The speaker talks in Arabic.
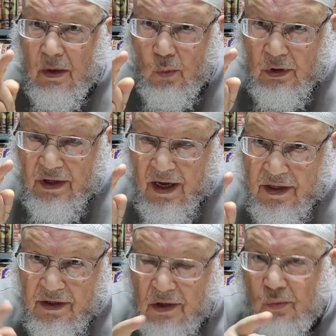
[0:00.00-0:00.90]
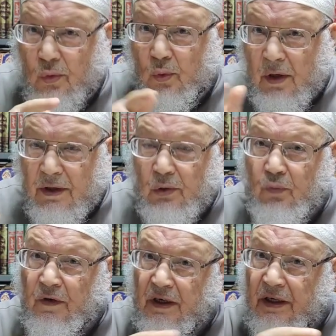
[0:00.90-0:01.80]
والتحذير الوارد
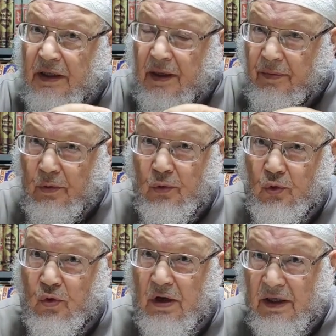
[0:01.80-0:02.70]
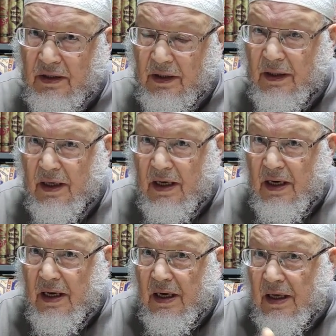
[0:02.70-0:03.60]
في الكتاب والسنة
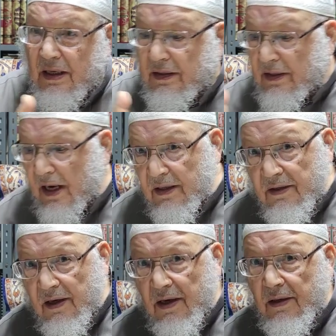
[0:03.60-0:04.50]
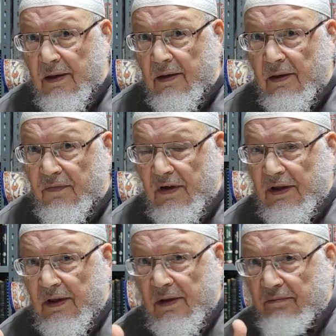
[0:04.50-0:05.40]
ليس أصلا في
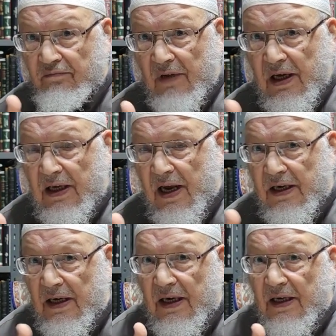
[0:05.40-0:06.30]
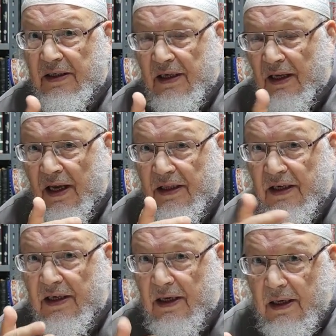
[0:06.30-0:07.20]
يعني ليس
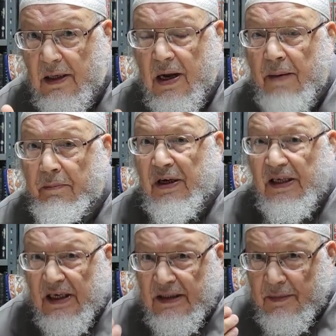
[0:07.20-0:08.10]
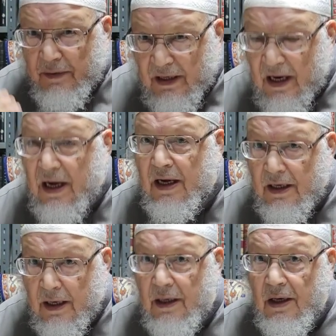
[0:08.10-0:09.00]
تحذيرا من كسب
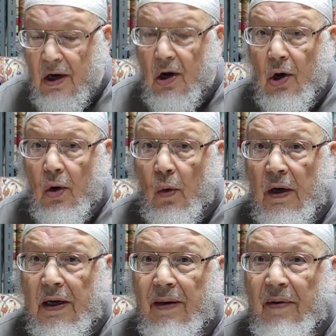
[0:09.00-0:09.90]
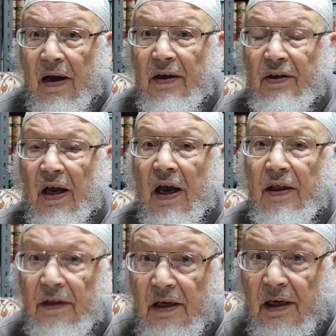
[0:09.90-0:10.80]
الحلال وإنما
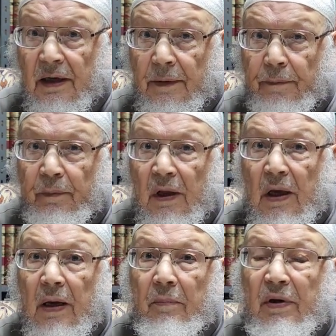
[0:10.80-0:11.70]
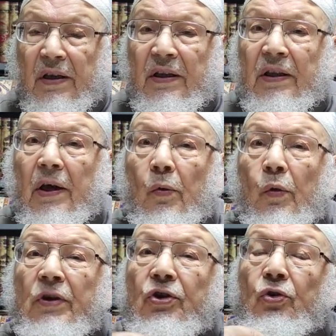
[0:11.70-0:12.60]
تحذير من
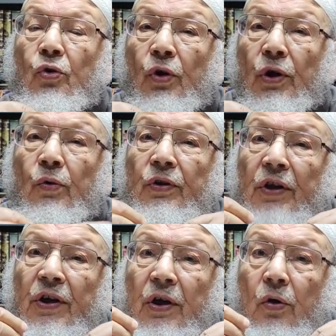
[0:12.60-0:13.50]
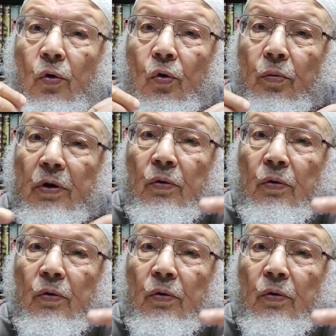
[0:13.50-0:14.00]
التوسع والتنعم